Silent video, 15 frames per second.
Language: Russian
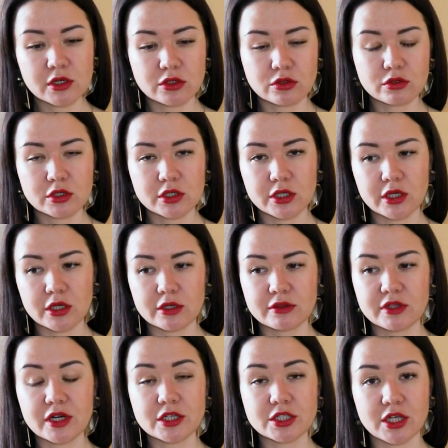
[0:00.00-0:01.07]
которые
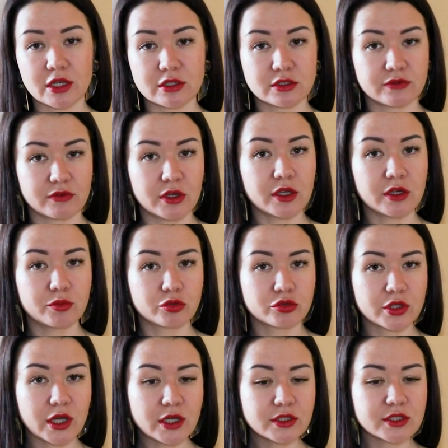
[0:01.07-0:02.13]
дорожат своей
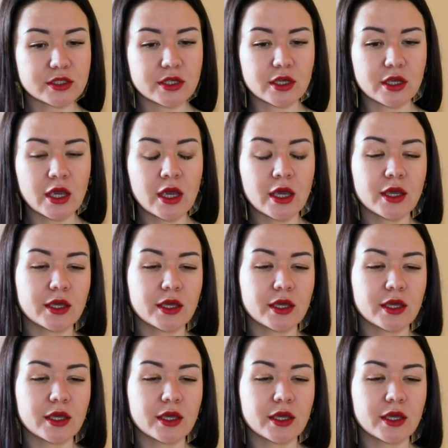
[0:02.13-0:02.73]
репутацией